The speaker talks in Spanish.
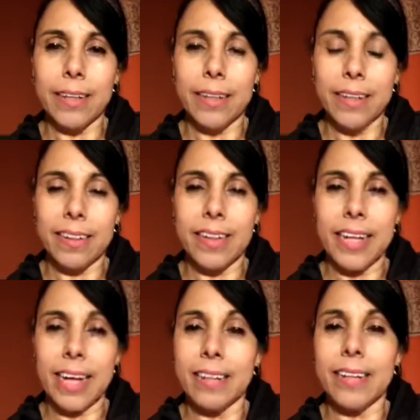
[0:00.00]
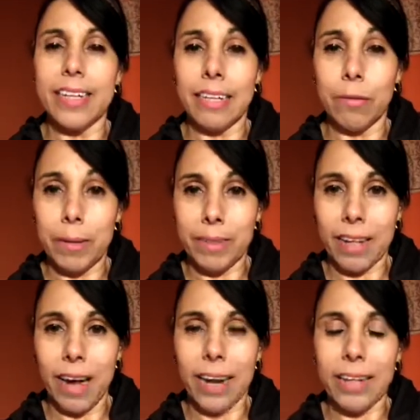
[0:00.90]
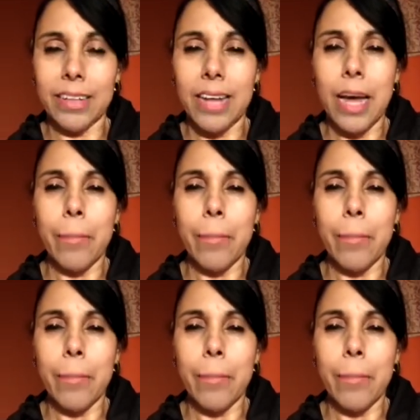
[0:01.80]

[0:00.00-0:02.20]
esas enseñanzas especiales